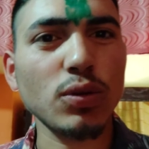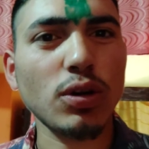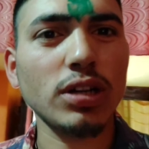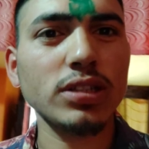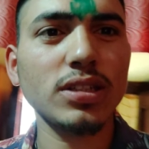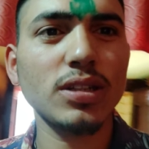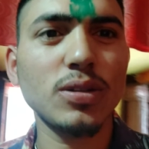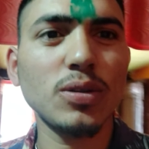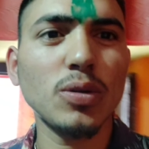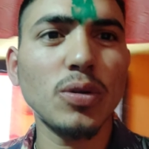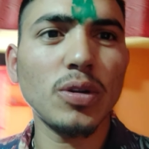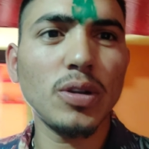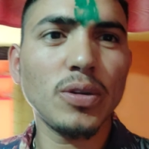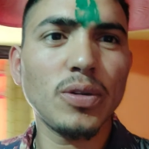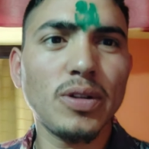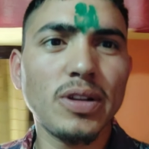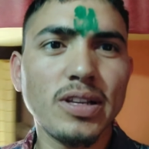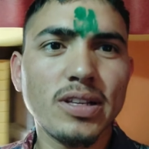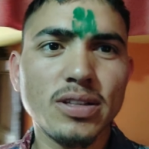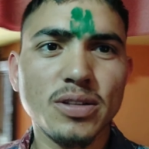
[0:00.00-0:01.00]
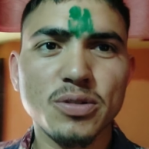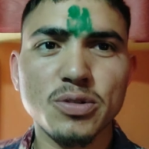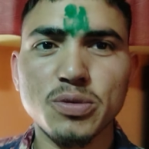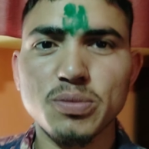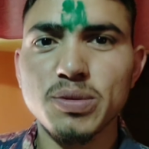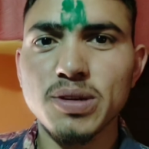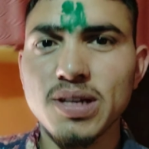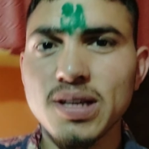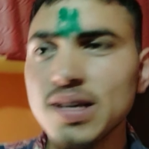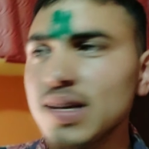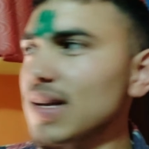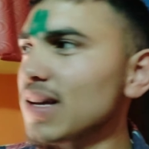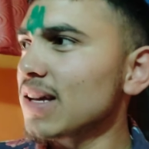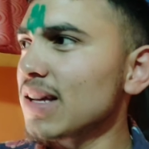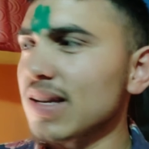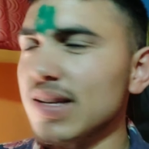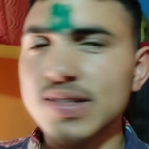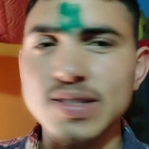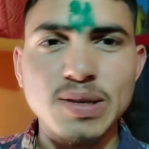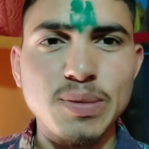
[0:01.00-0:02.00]
तो आज एक कोरी होली सो सुबह
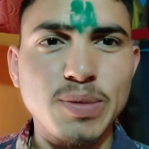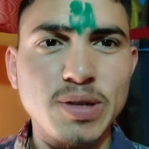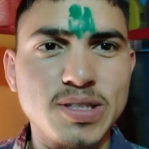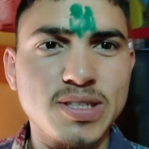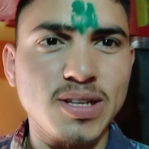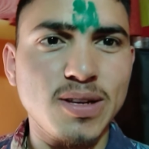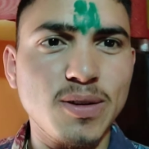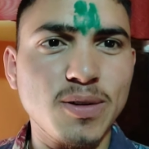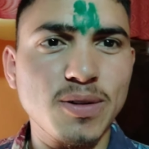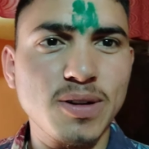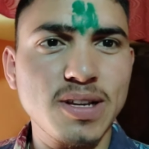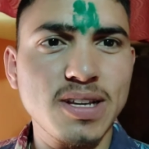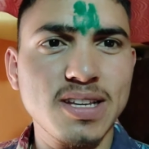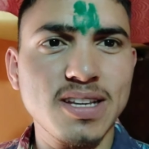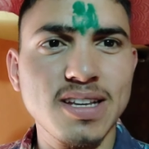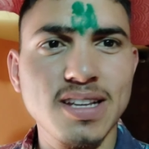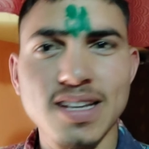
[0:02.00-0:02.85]
से बच्चे लोग